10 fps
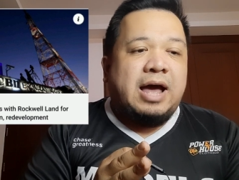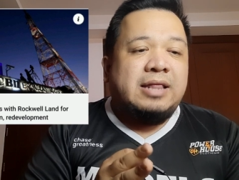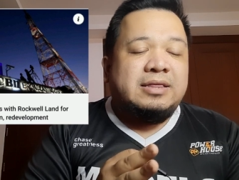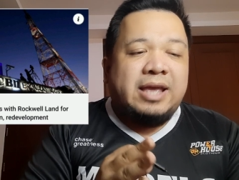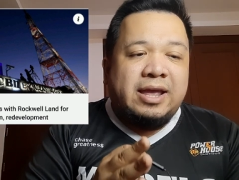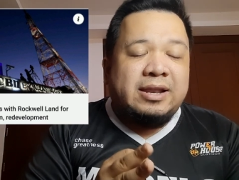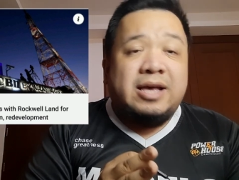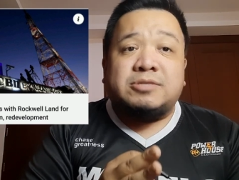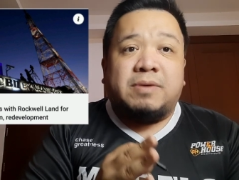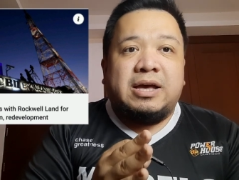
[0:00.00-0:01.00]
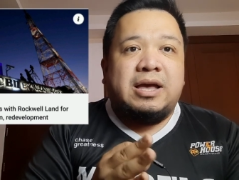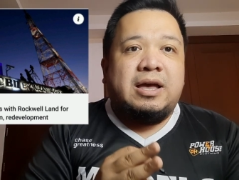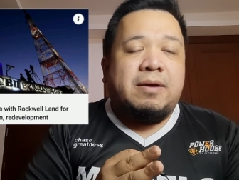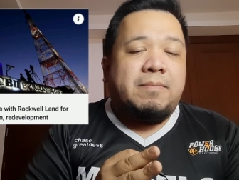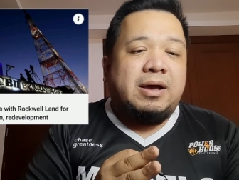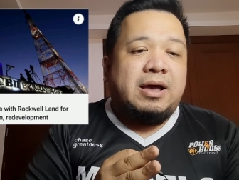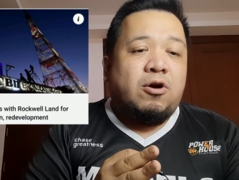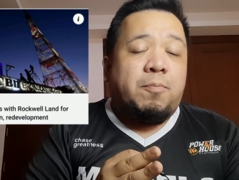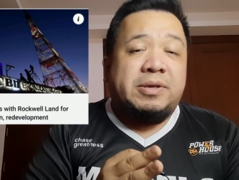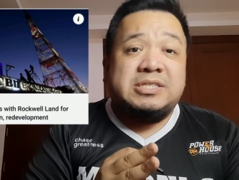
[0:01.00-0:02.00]
antenas, mga mga
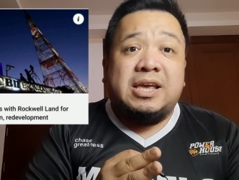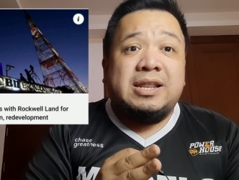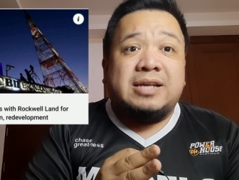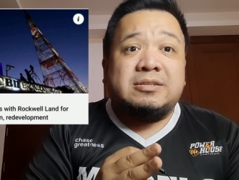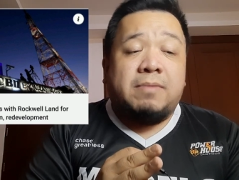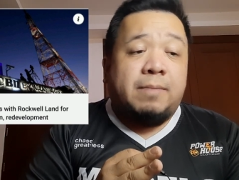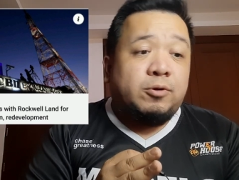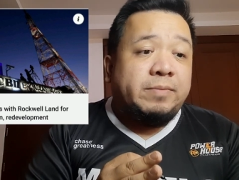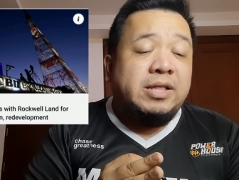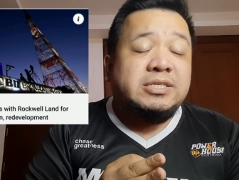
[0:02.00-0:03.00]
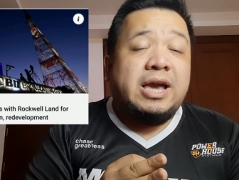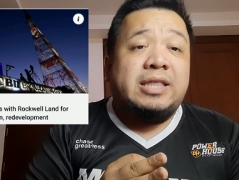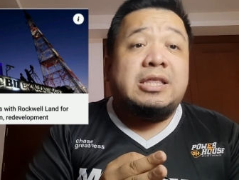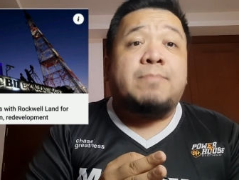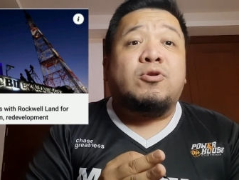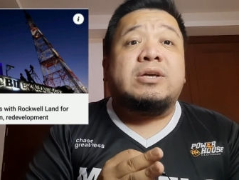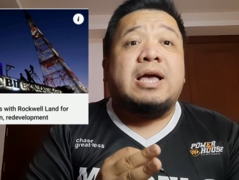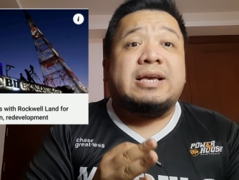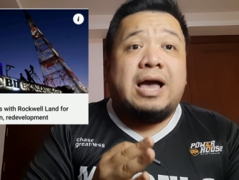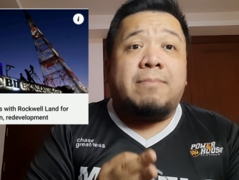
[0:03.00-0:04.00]
opisina sa mga probinsya hindi po
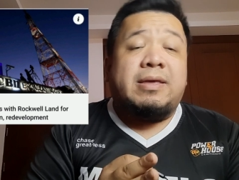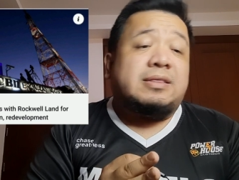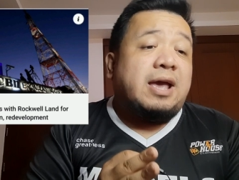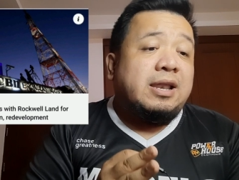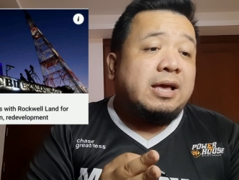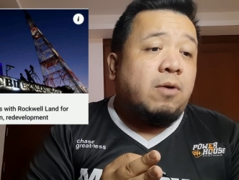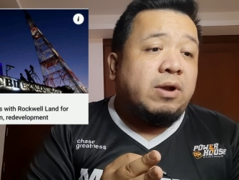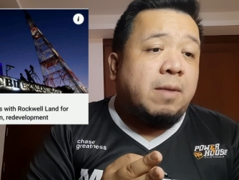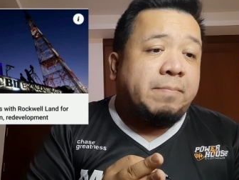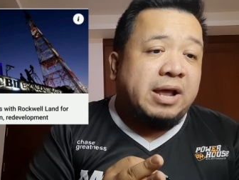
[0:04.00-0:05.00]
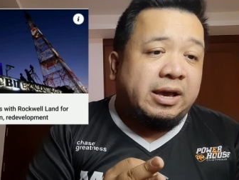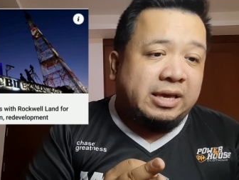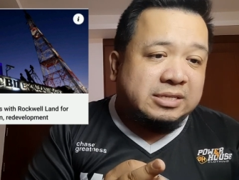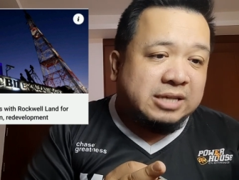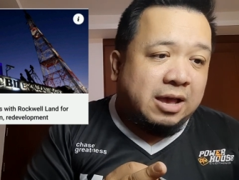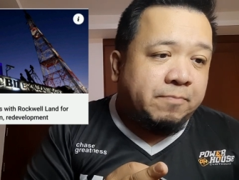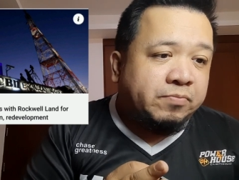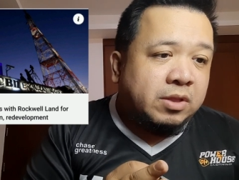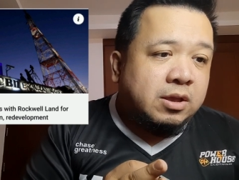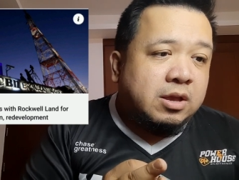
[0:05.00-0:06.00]
nagagamit dahil nga walang prangkisa.
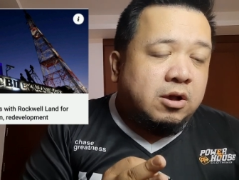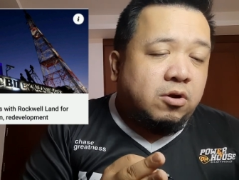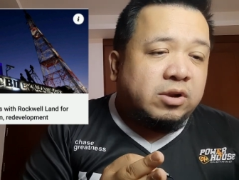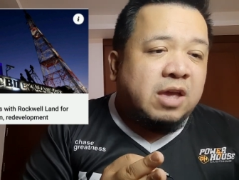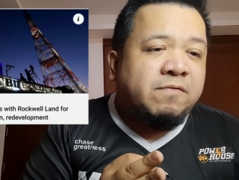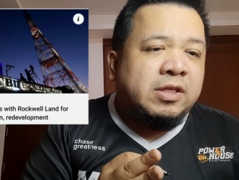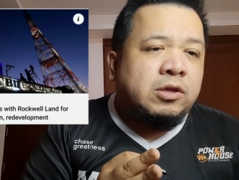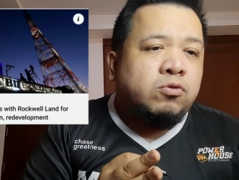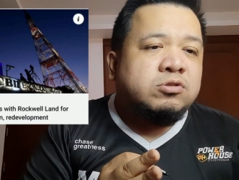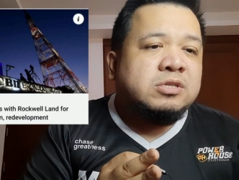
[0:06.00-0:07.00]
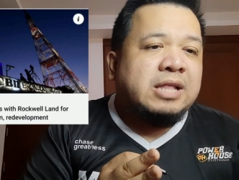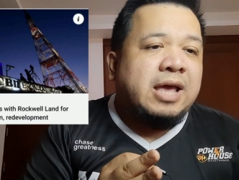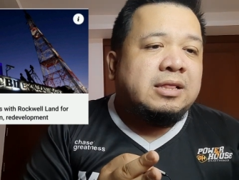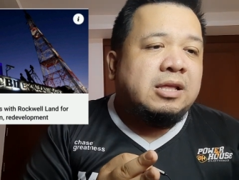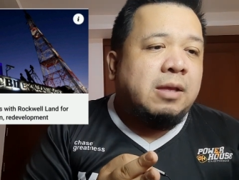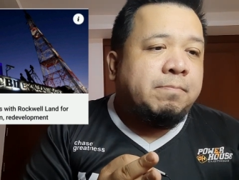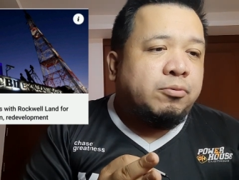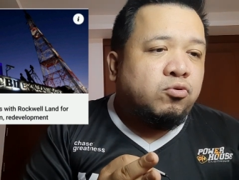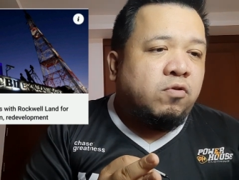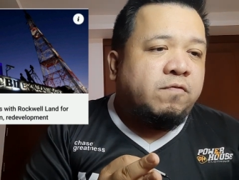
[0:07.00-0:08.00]
Revenue slightly
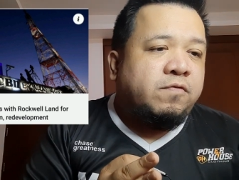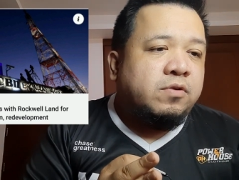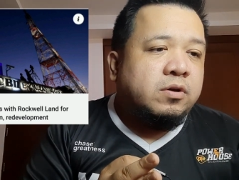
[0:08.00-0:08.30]
improved